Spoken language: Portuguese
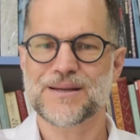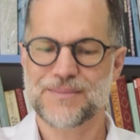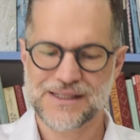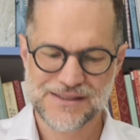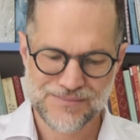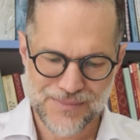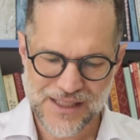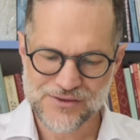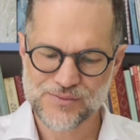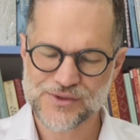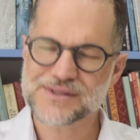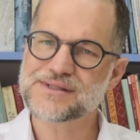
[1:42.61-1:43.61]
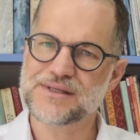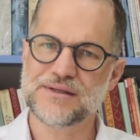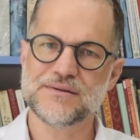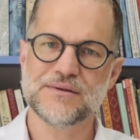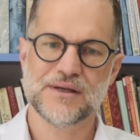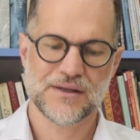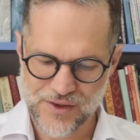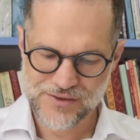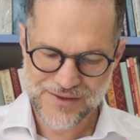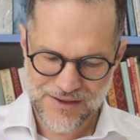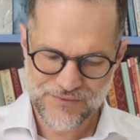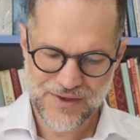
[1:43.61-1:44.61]
mas mesmo assim, Freud
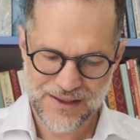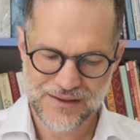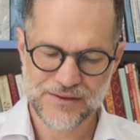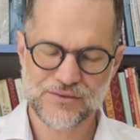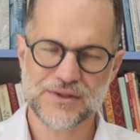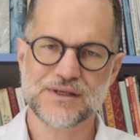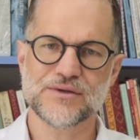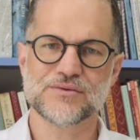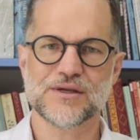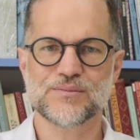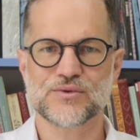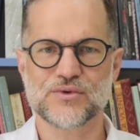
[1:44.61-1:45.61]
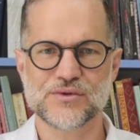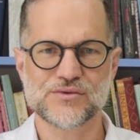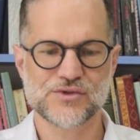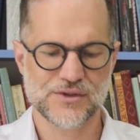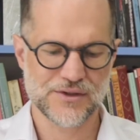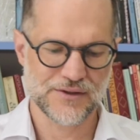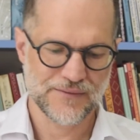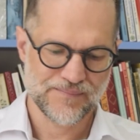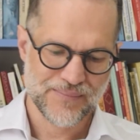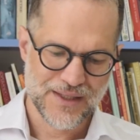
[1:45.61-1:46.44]
está falando aqui o tempo todo de